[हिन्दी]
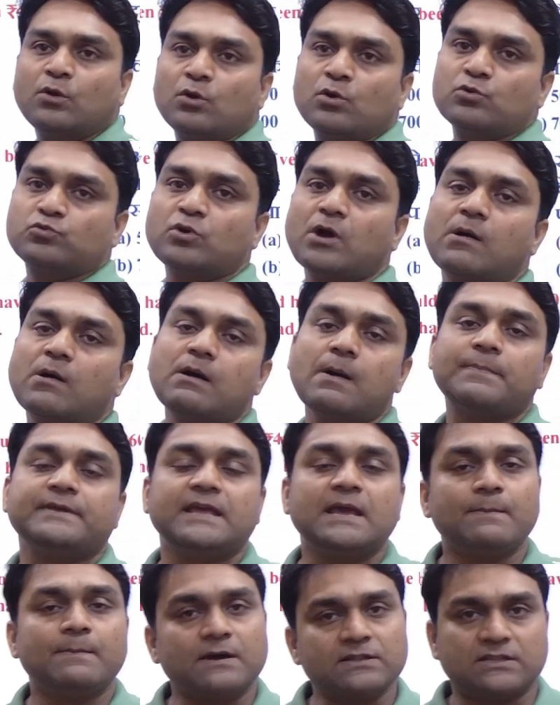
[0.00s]
तो अब आप
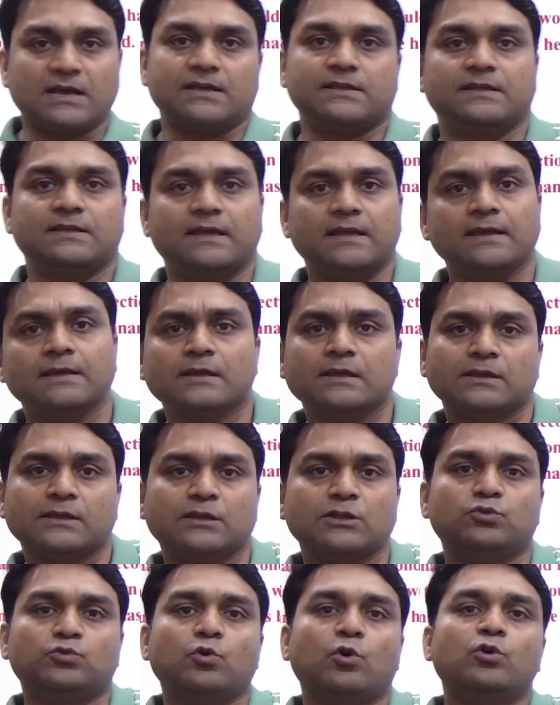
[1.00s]
ये बताइए कि
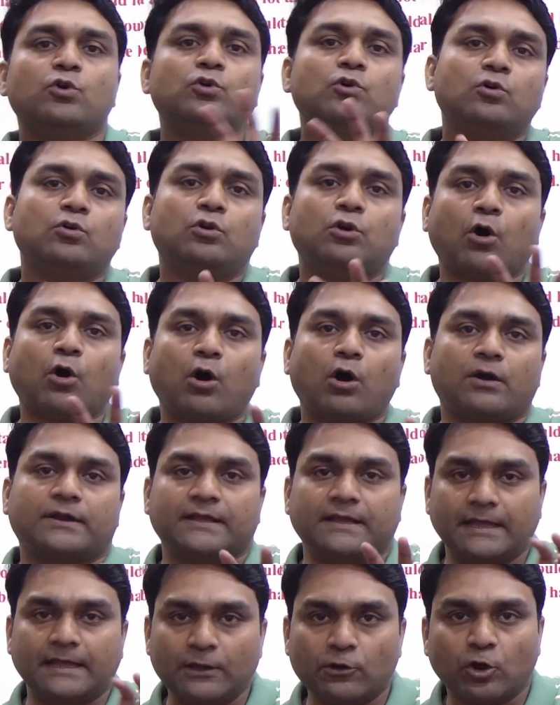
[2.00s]
दोनों
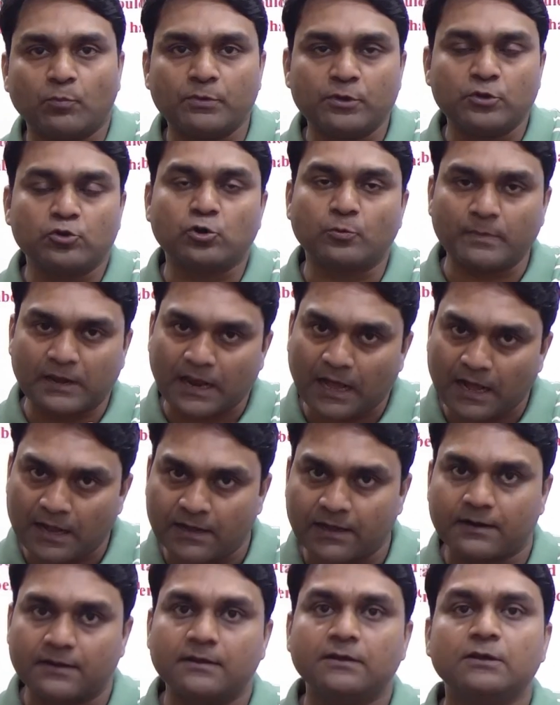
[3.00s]
लॉट ए और बी को
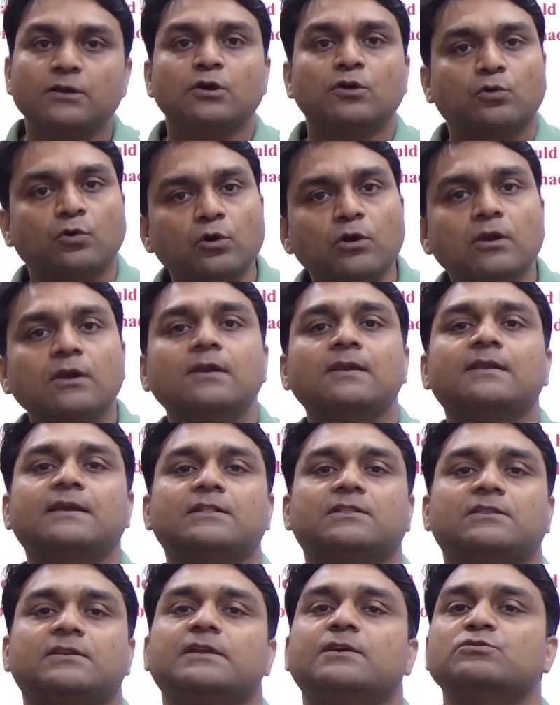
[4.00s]
मिलाकर कुल
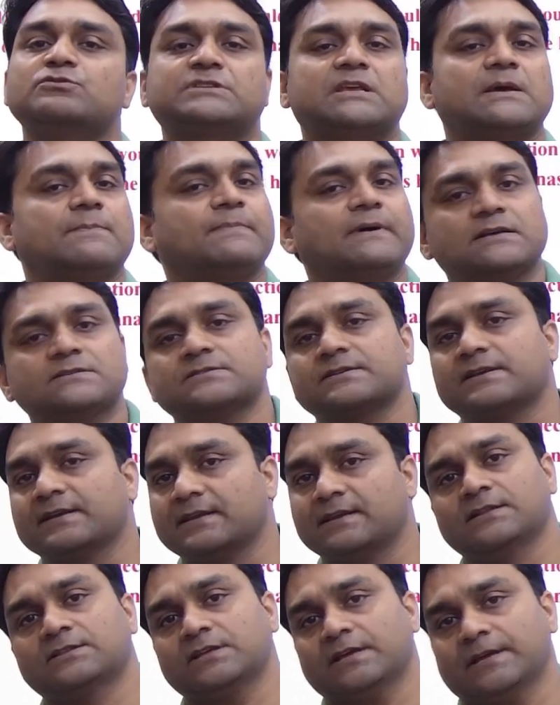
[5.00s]
कितने उसके पास
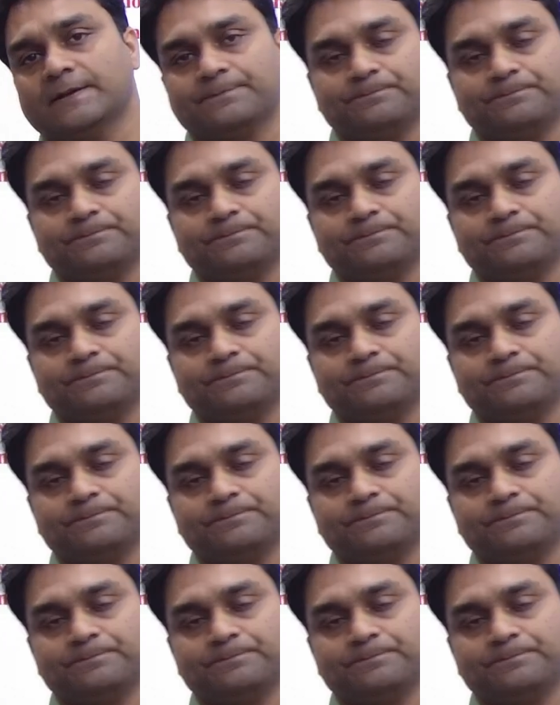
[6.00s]
केले थे